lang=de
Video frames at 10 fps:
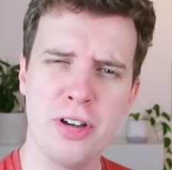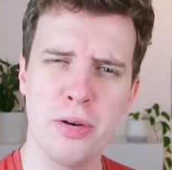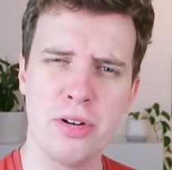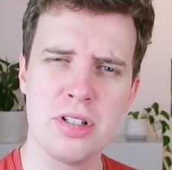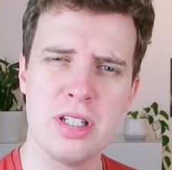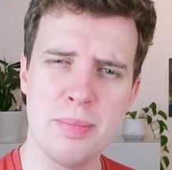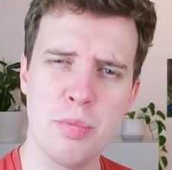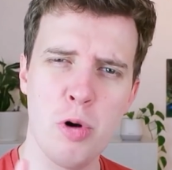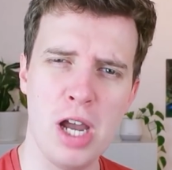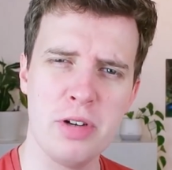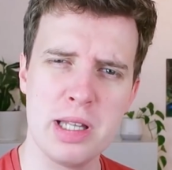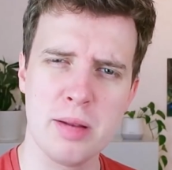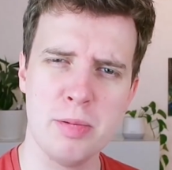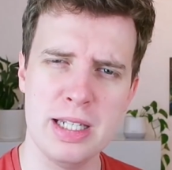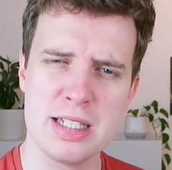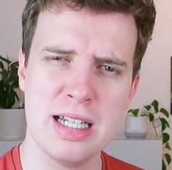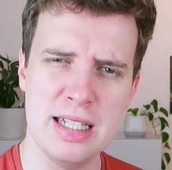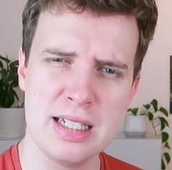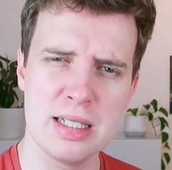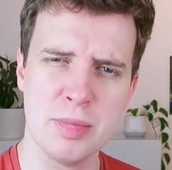Verrückt, die Private Suite
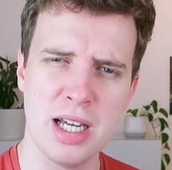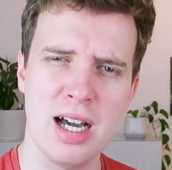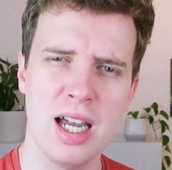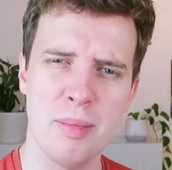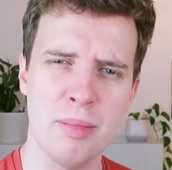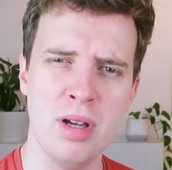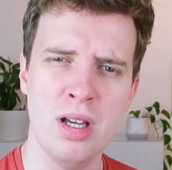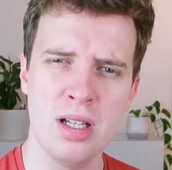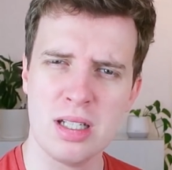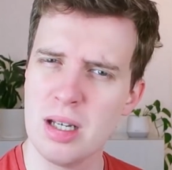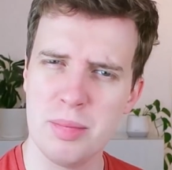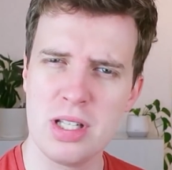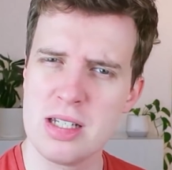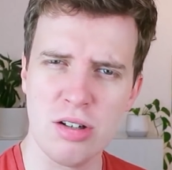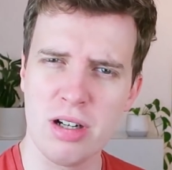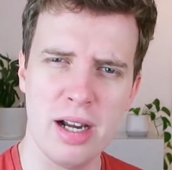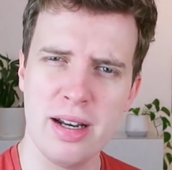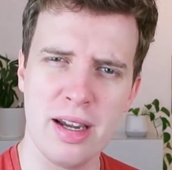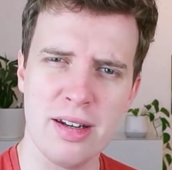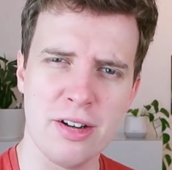liegt im Geheimen. Damit hätte auch
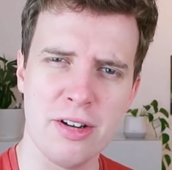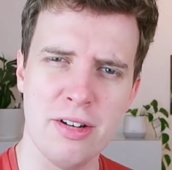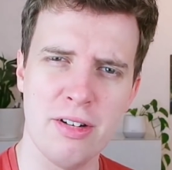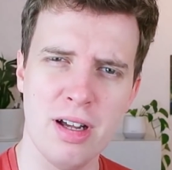keiner rechnen können,